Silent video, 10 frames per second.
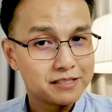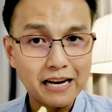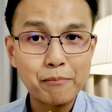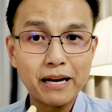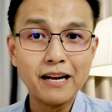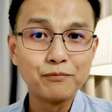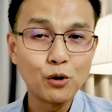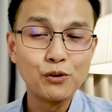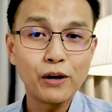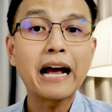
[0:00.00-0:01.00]
ยังไม่เริ่มต้
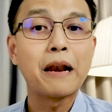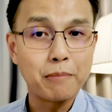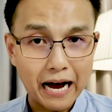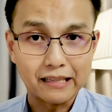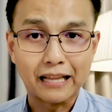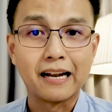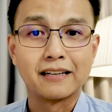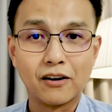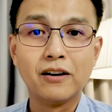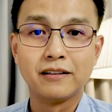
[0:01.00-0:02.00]
นด้วยการผ่าตัด
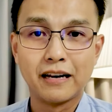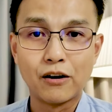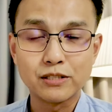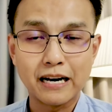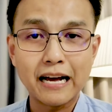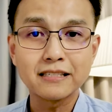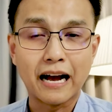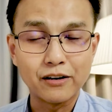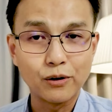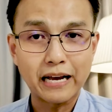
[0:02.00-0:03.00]
เนาะเราจะรักษา
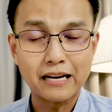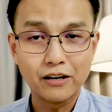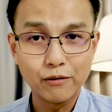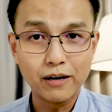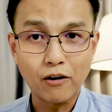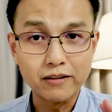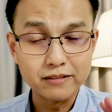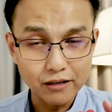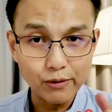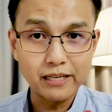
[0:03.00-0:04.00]
โดยการเขาเรียกว่า
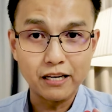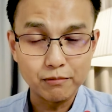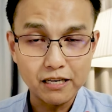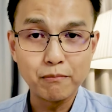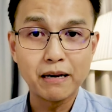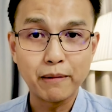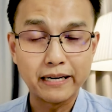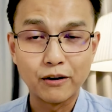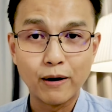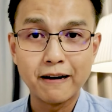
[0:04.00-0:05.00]
conservative treatment หมายถึ
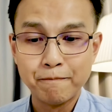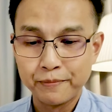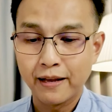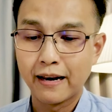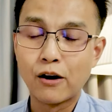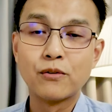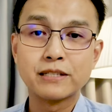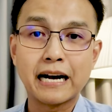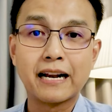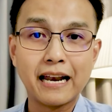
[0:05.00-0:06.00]
งว่าเรา
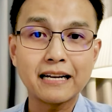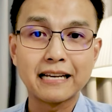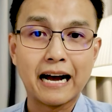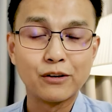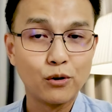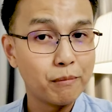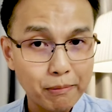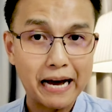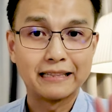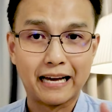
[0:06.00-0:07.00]
จะรักษาโดยไม่
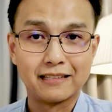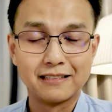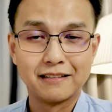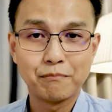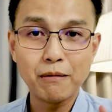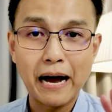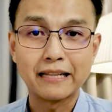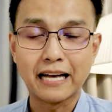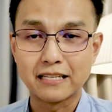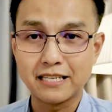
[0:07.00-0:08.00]
ผ่าตัดไม่ผ่า
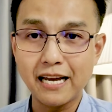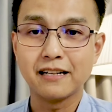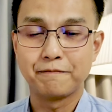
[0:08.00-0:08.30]
ตัดเช่น